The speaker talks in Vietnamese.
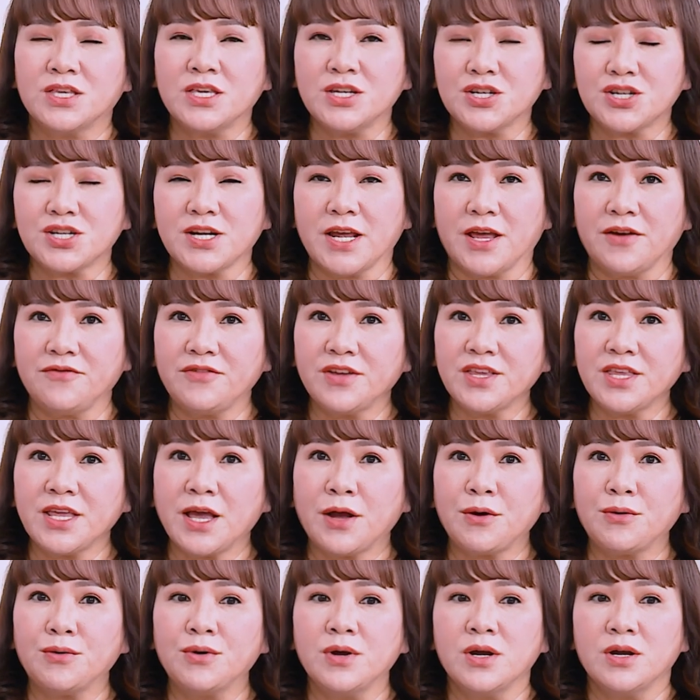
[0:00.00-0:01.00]
chia sẻ với
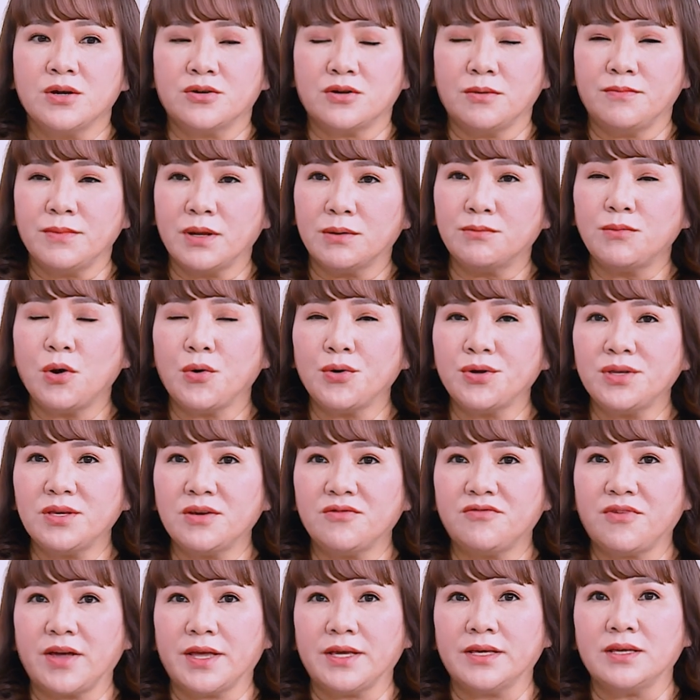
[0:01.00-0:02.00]
nhau, rồi mình bôi
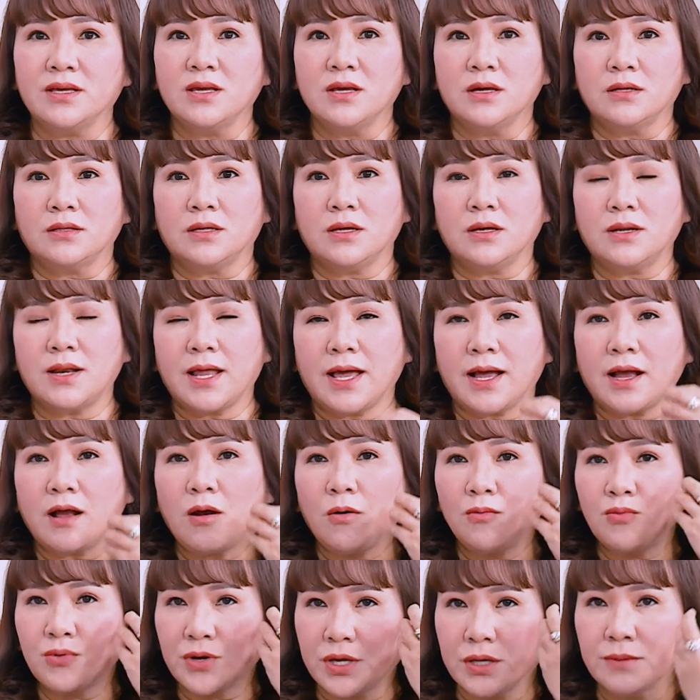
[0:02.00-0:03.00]
như vậy thì là
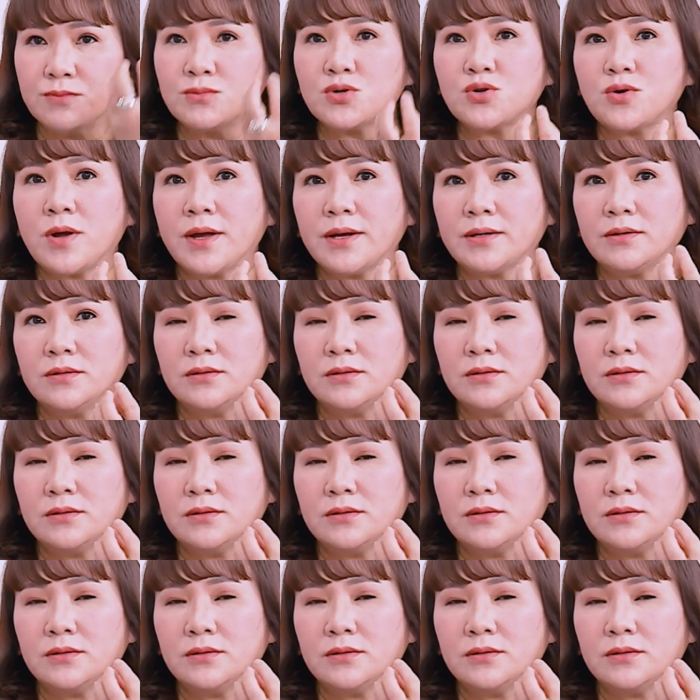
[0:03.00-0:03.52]
không kiểm soát